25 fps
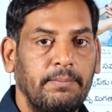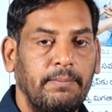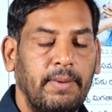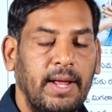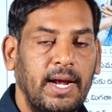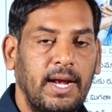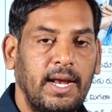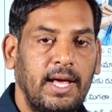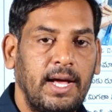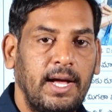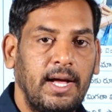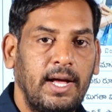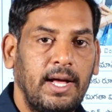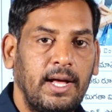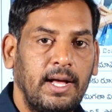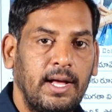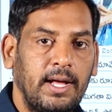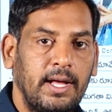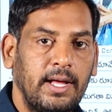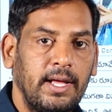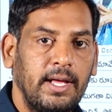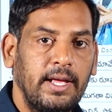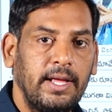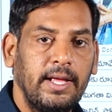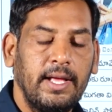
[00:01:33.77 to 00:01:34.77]
మళ్ళా
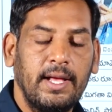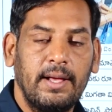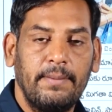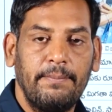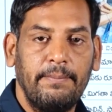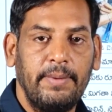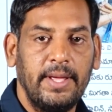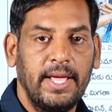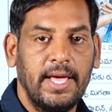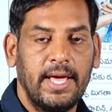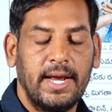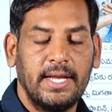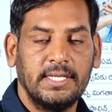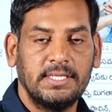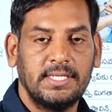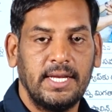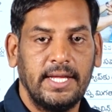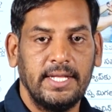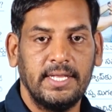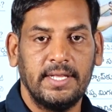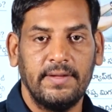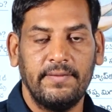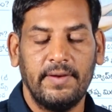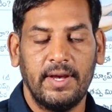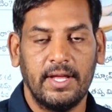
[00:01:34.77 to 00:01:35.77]
ఇక బీఆర్ఎస్లో
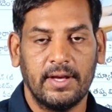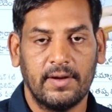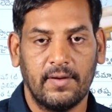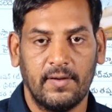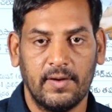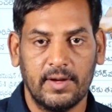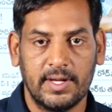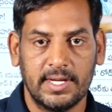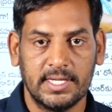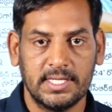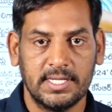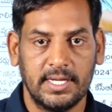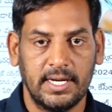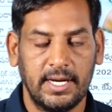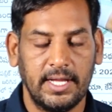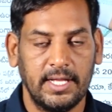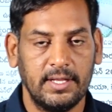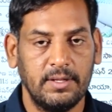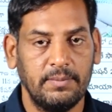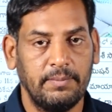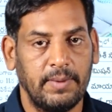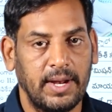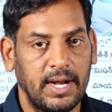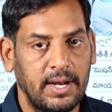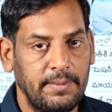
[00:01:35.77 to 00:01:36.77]
అయితే వీళ్ళకి అవకాశం
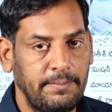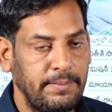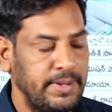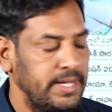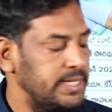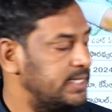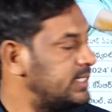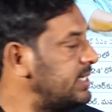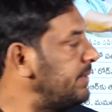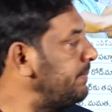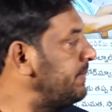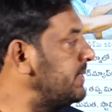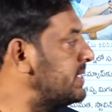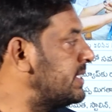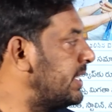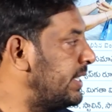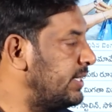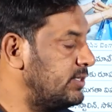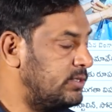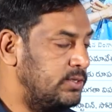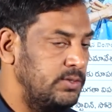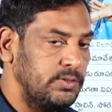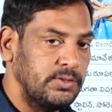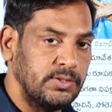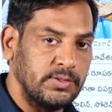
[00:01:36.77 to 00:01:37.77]
లేదు మళ్ళీ బీజేపీ
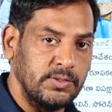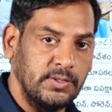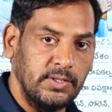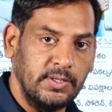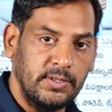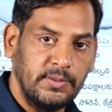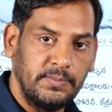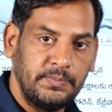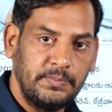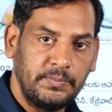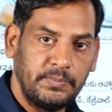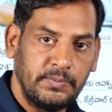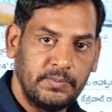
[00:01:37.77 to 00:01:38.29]
సైడ్ చూస్తున్నాడు